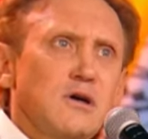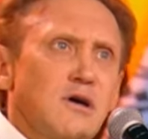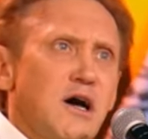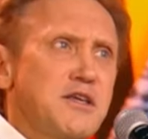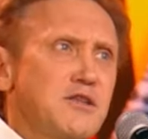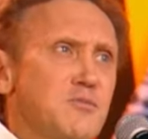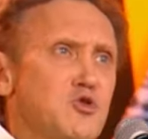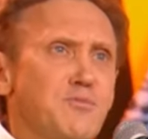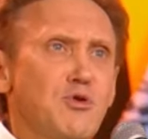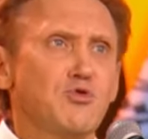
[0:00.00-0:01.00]
они там
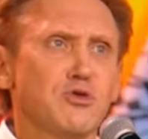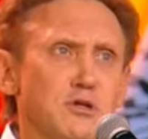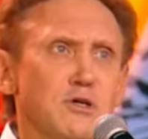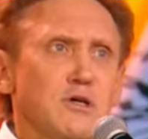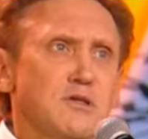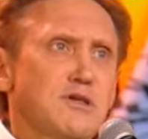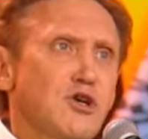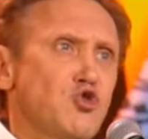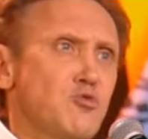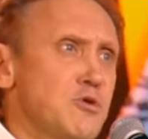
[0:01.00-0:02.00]
уже, похоже, с
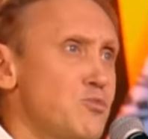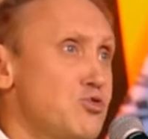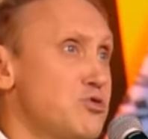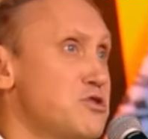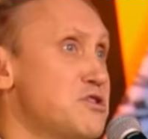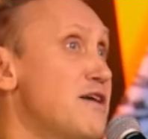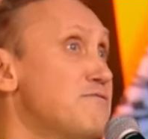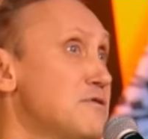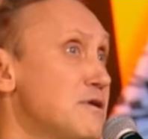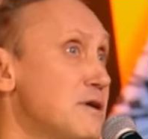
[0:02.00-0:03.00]
котом на
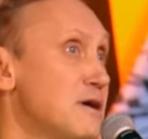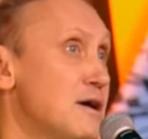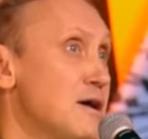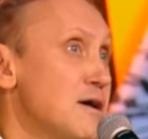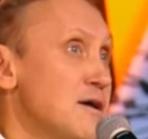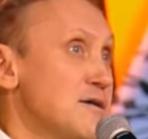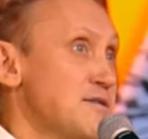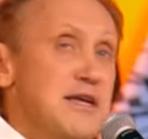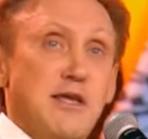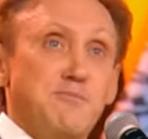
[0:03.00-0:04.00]
брудершафт.
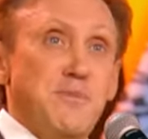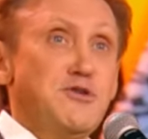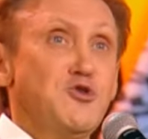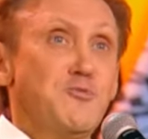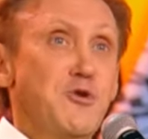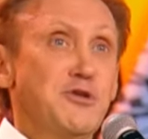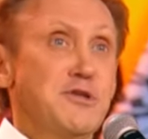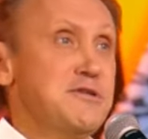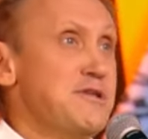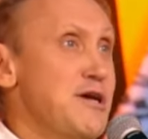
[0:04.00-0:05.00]
Саня песню поет
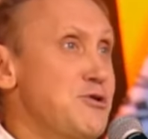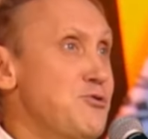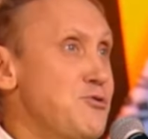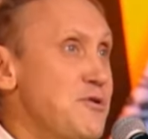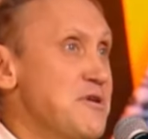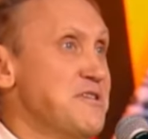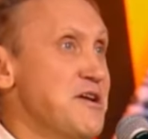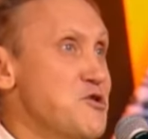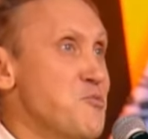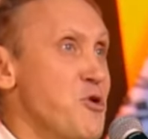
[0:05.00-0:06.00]
иностранную из
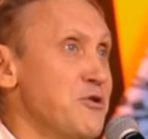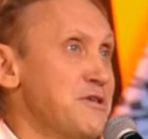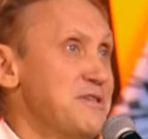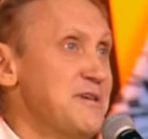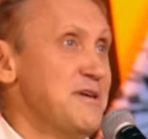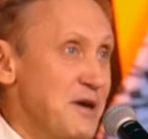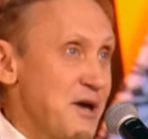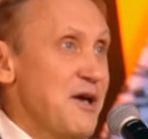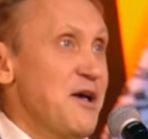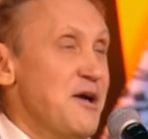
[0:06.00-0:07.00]
нашей молодости
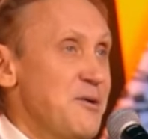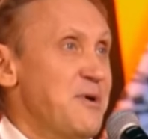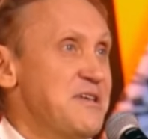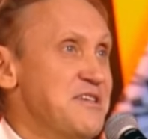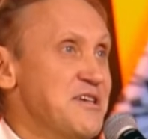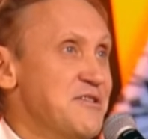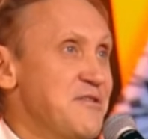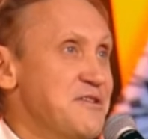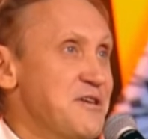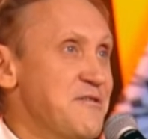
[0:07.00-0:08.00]
про
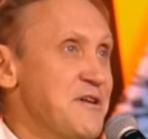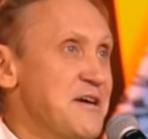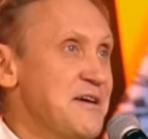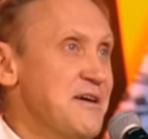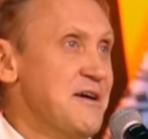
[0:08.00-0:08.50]
снежного человека.